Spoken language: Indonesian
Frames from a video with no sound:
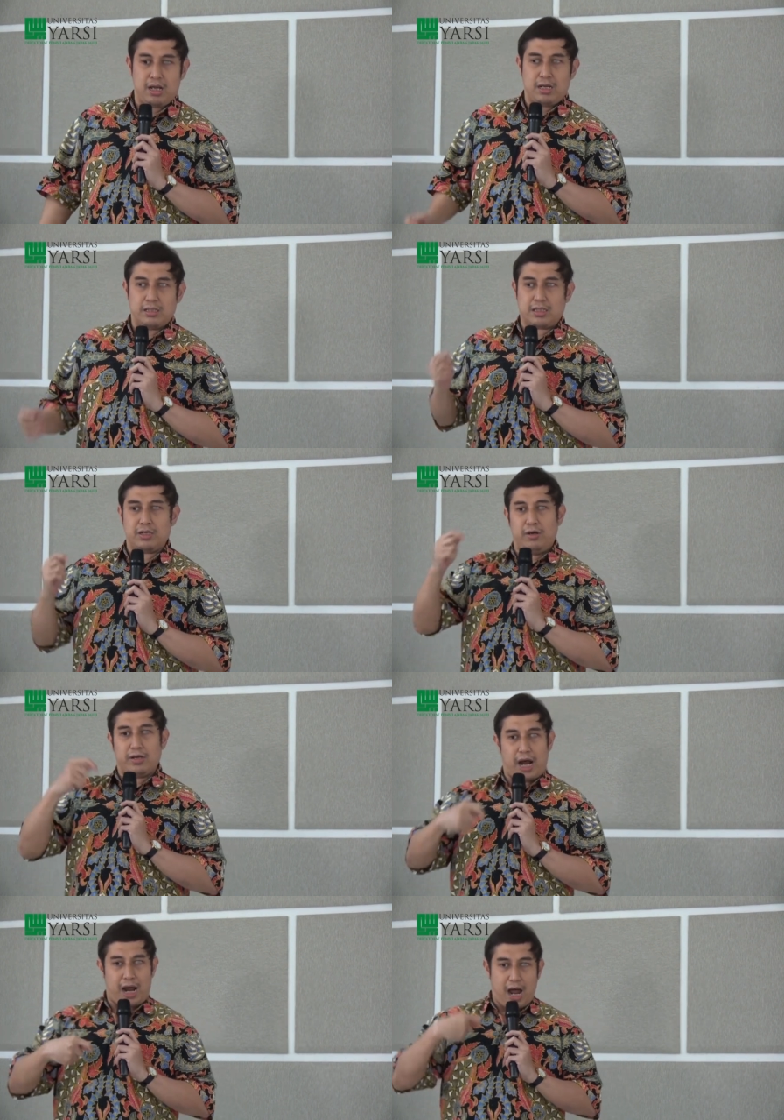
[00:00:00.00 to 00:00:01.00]

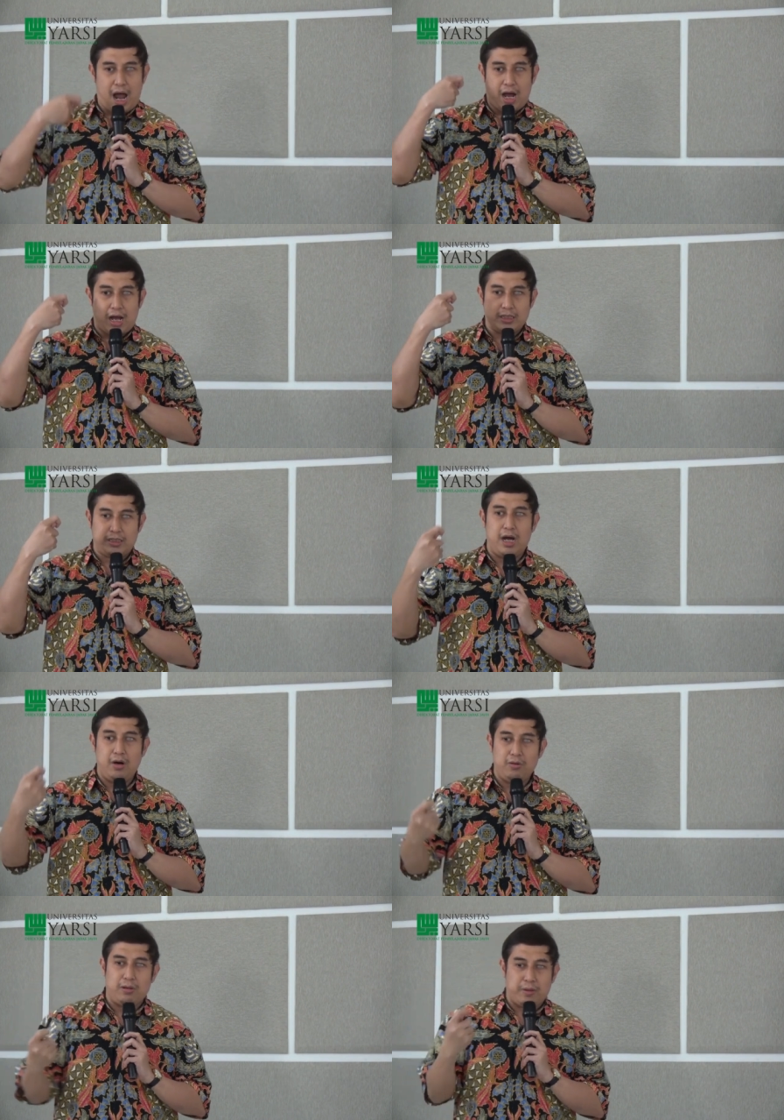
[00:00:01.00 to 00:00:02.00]
Seseorang akan
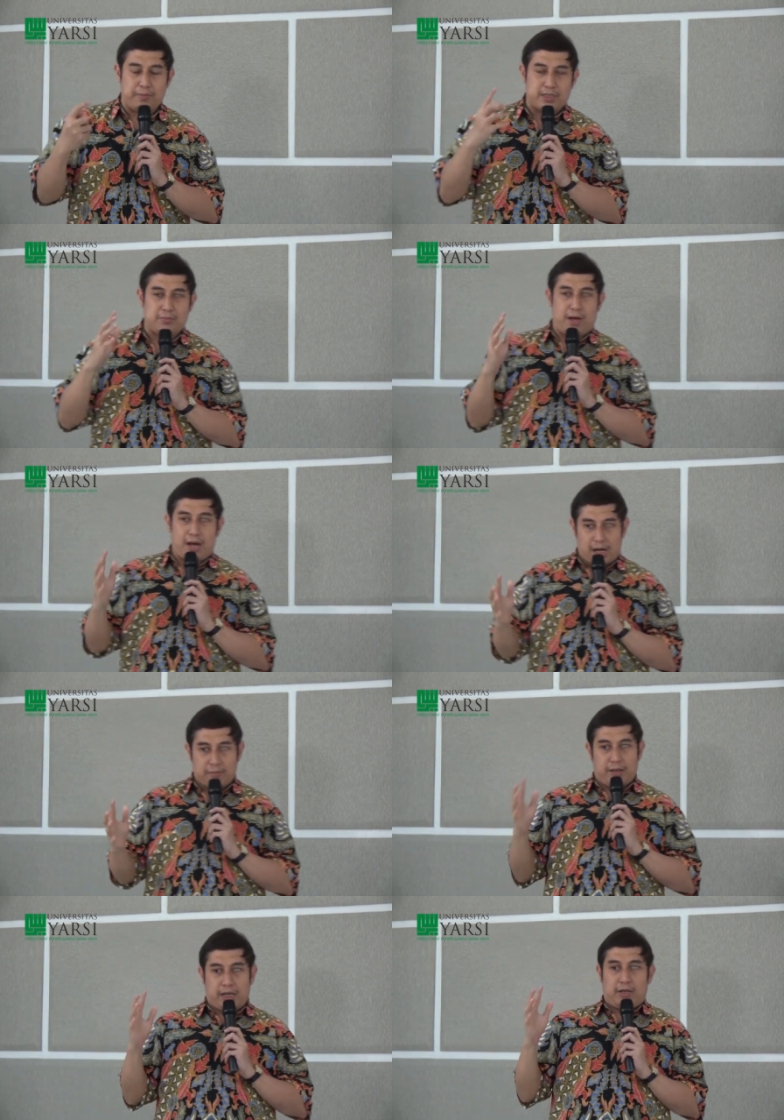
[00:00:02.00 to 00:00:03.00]
jauh lebih bersemangat
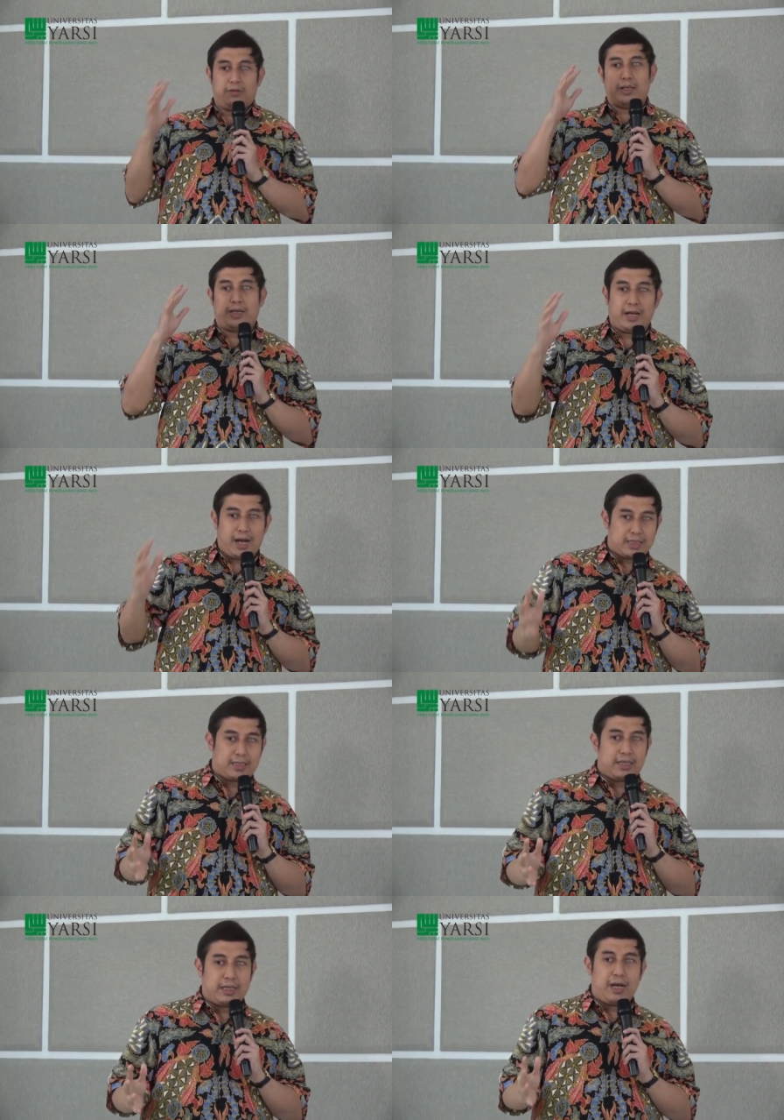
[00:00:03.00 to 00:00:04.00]
mengikuti kelas
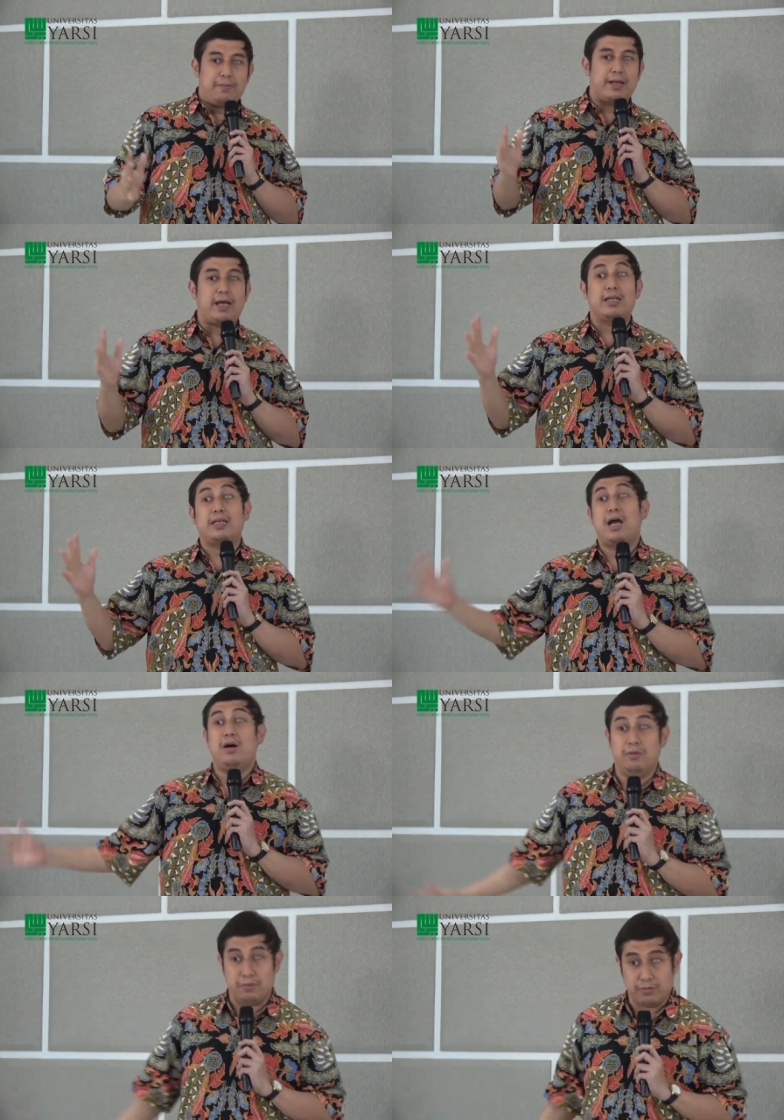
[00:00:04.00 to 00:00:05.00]
ketika mereka
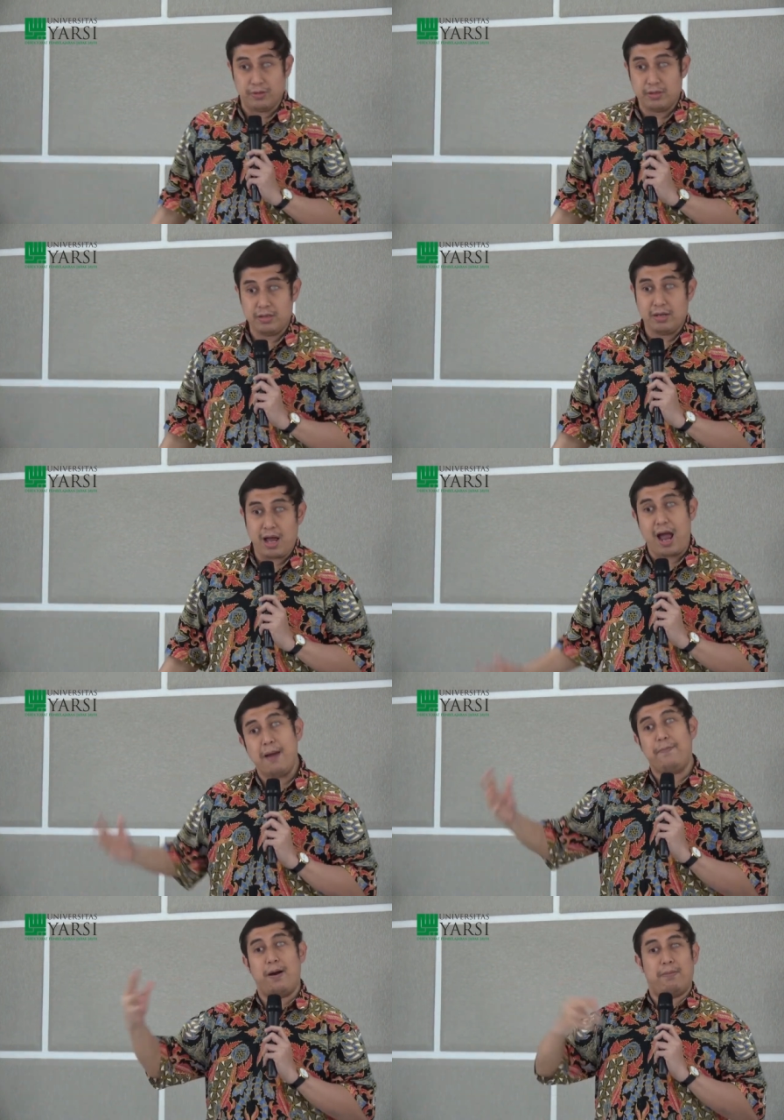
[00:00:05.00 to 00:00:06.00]
tahu
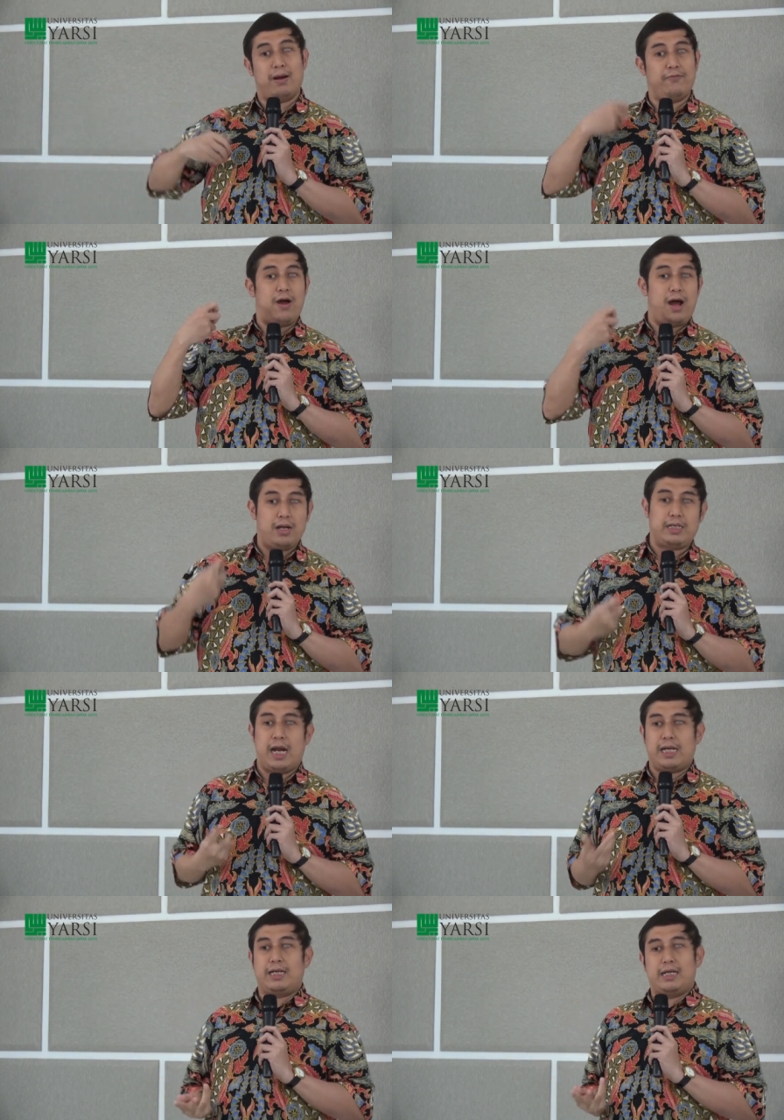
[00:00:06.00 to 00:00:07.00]
apa manfaat
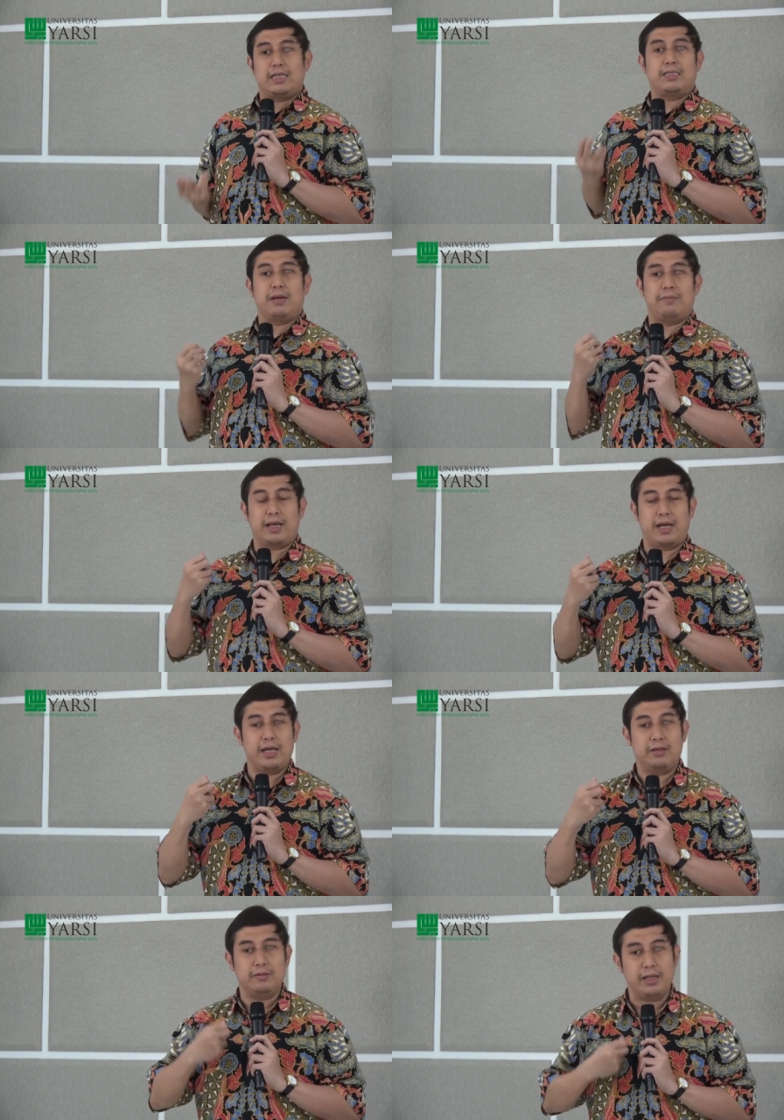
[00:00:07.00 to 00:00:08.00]
dari kelas yang mereka
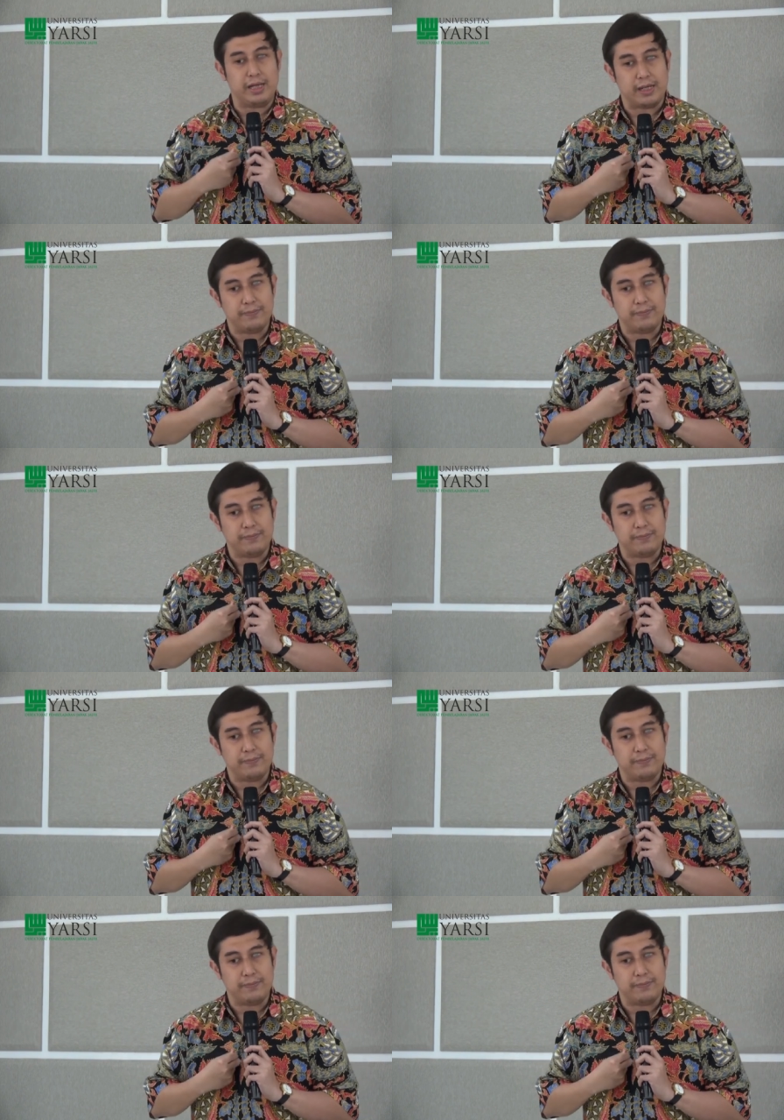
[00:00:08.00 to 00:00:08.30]
ikuti.